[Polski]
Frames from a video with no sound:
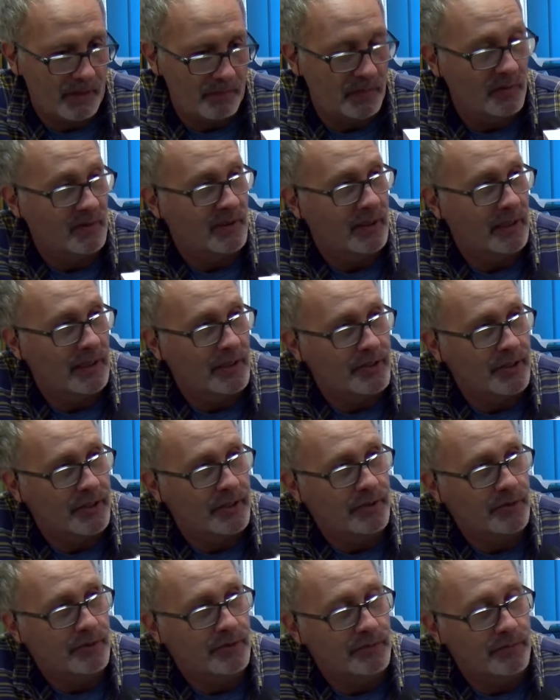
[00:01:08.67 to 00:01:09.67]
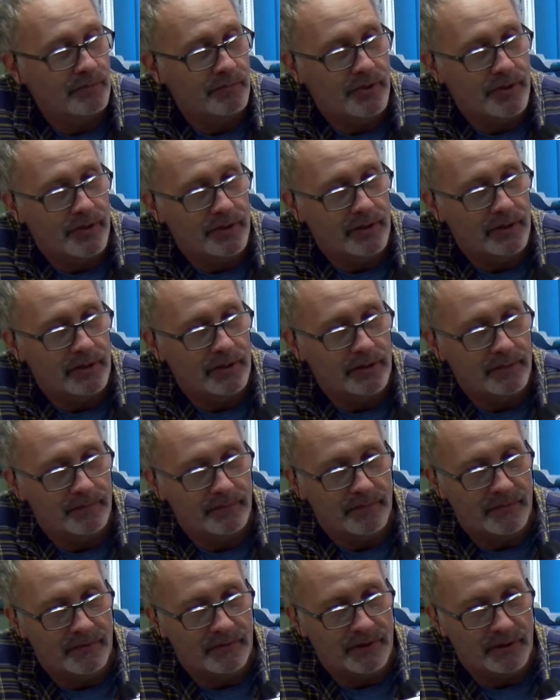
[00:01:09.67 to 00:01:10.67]
po zarażeniu, czyli
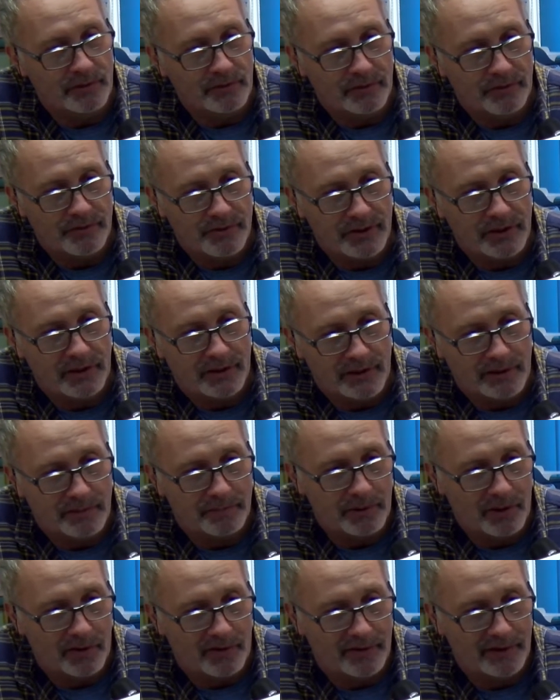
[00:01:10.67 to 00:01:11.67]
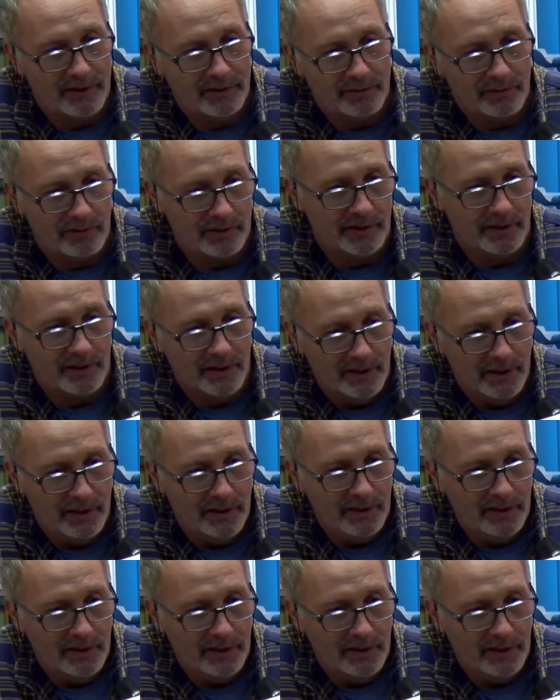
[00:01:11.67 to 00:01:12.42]
mm, według wszelkich procedur i